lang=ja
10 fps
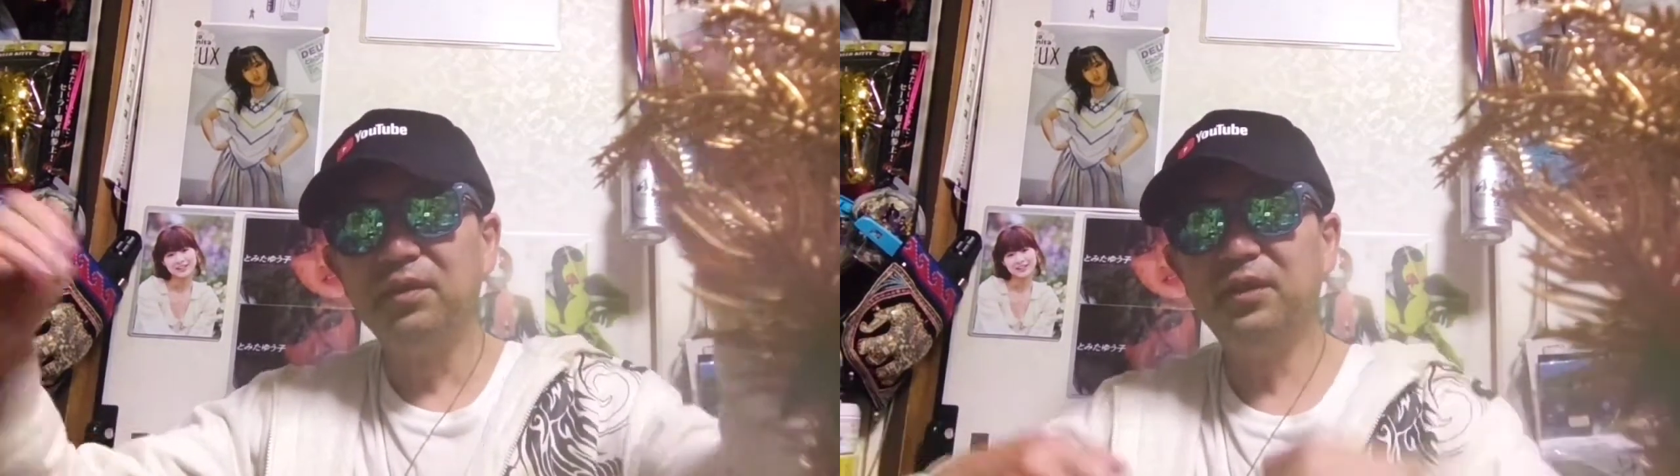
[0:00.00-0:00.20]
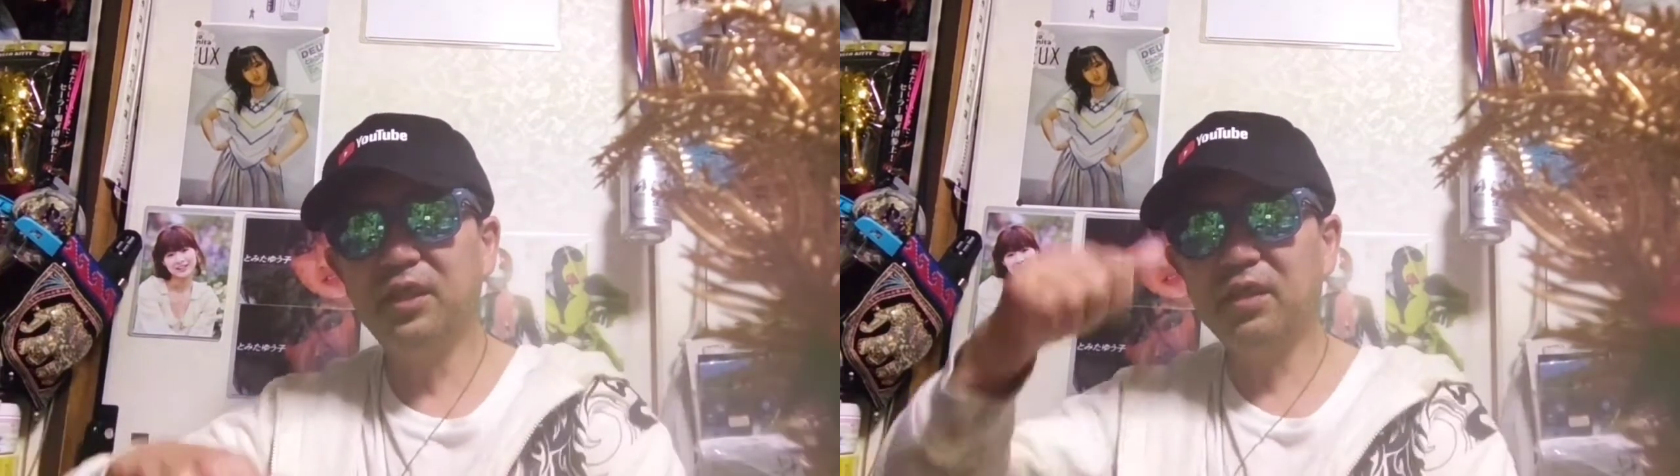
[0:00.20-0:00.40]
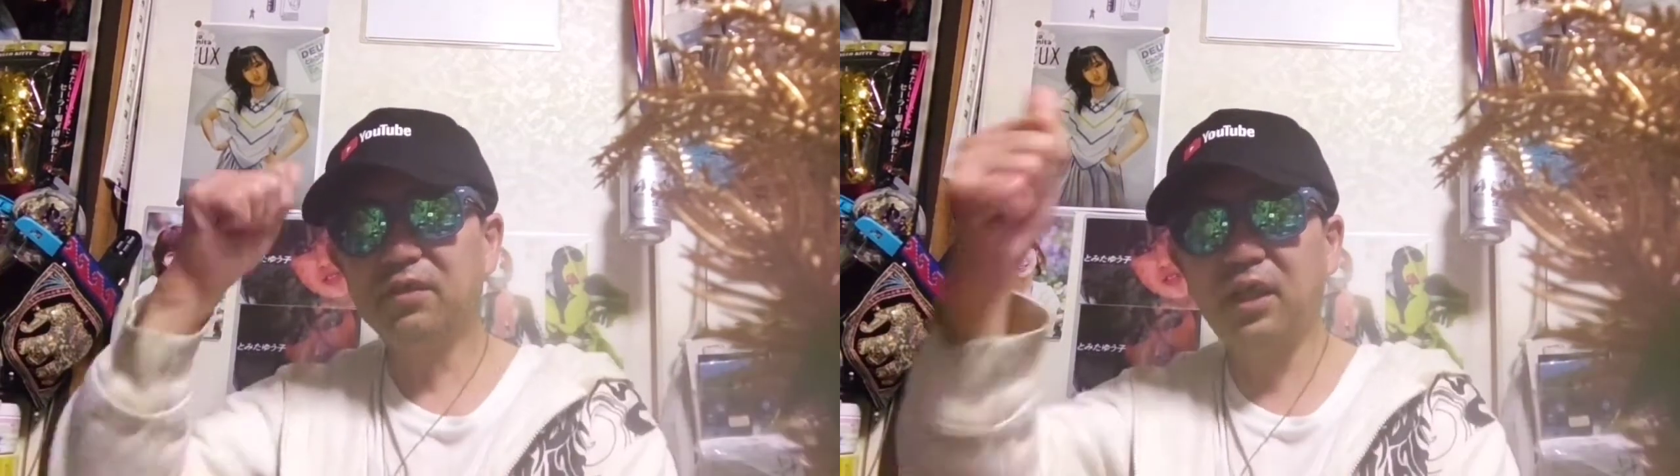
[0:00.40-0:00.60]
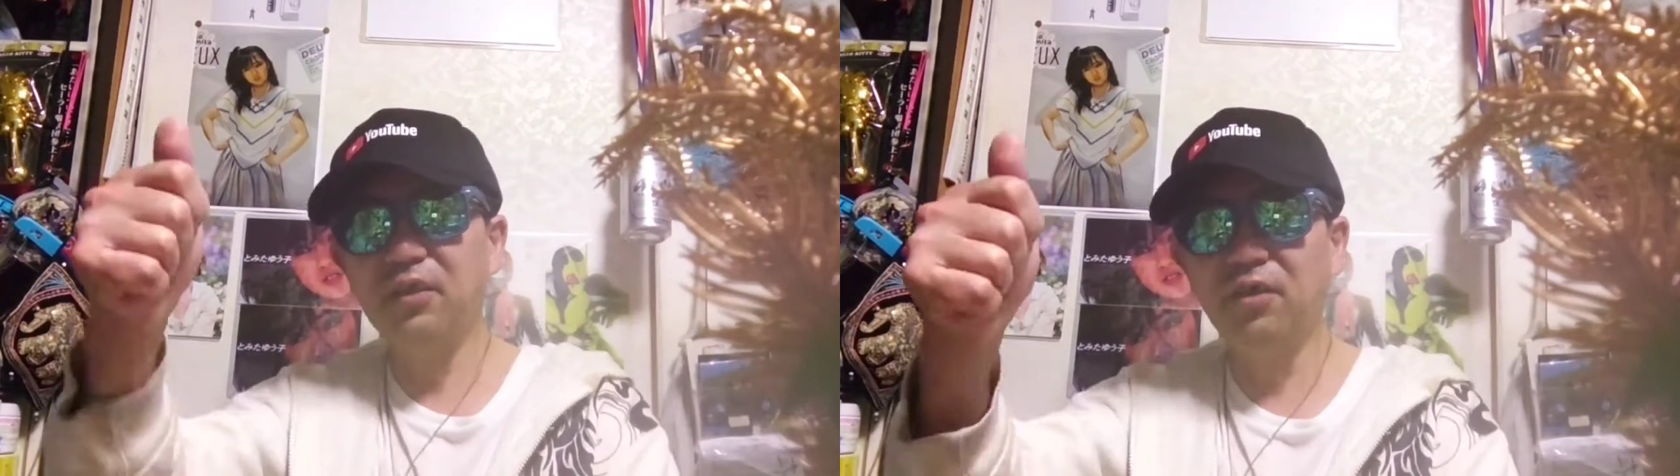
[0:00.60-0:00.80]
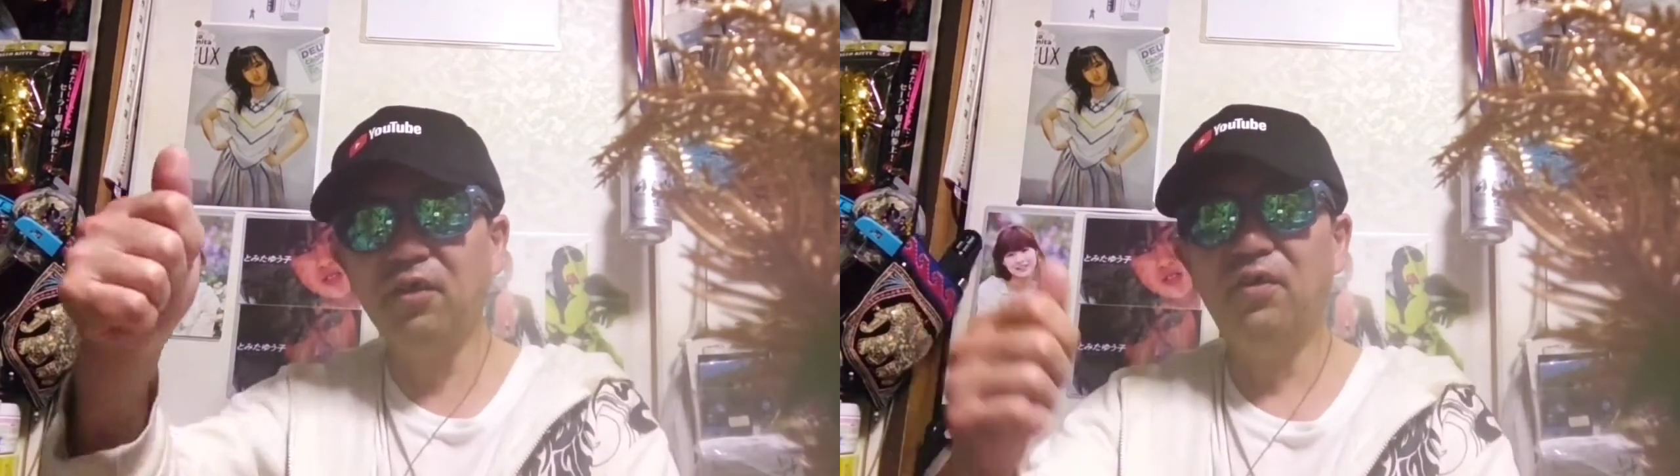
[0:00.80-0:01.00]
!JR
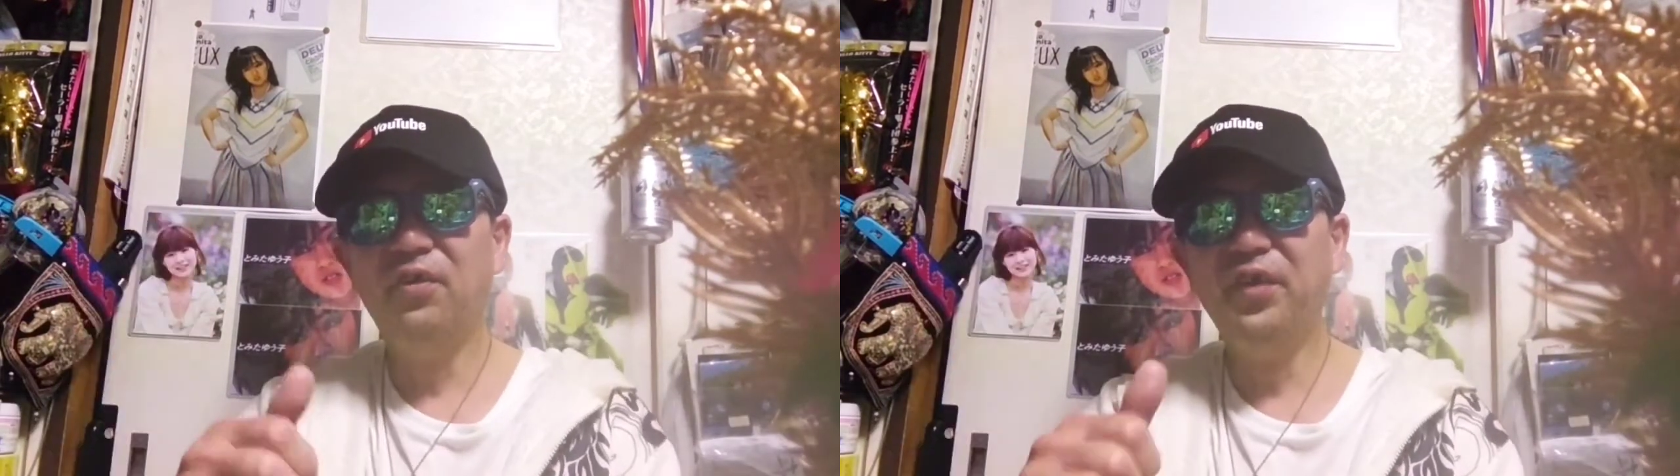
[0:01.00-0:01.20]
最高